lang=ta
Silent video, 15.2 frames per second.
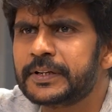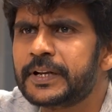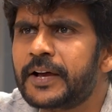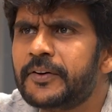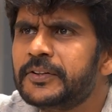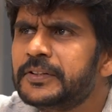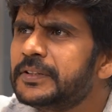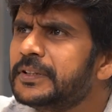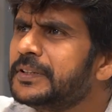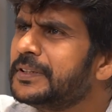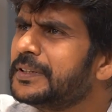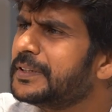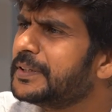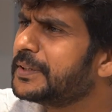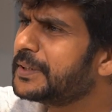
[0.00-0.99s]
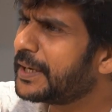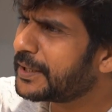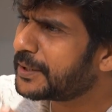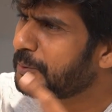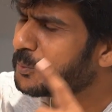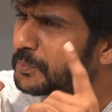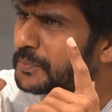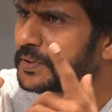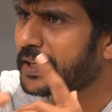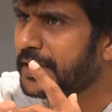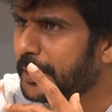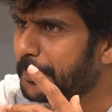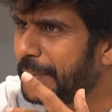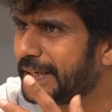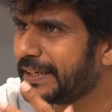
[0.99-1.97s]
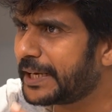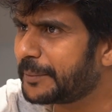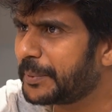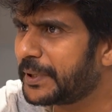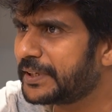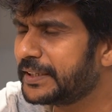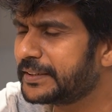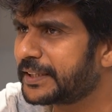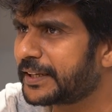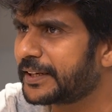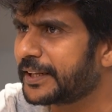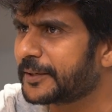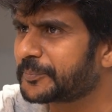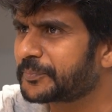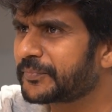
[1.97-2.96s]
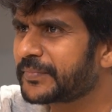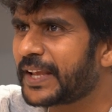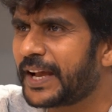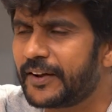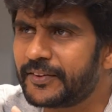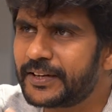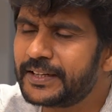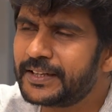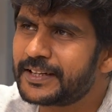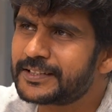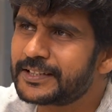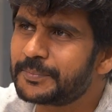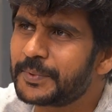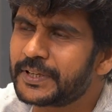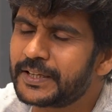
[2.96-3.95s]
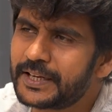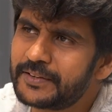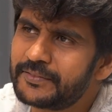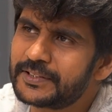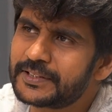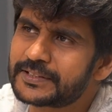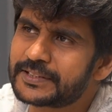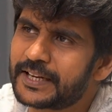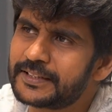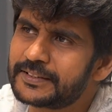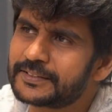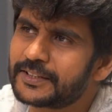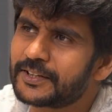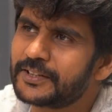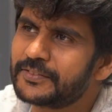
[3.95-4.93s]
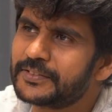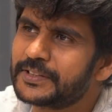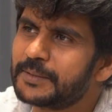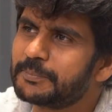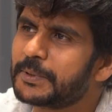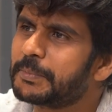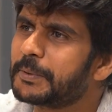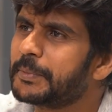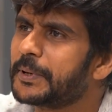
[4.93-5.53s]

நான் வந்து எனக்கு எப்படி ரியாக்ட் பண்ணுறதே தெரில அவரே நினச்சிருப்பாரு ஏன்னா இவனுக்கு சான்ஸ் தரோம் ஏன் பெப்ப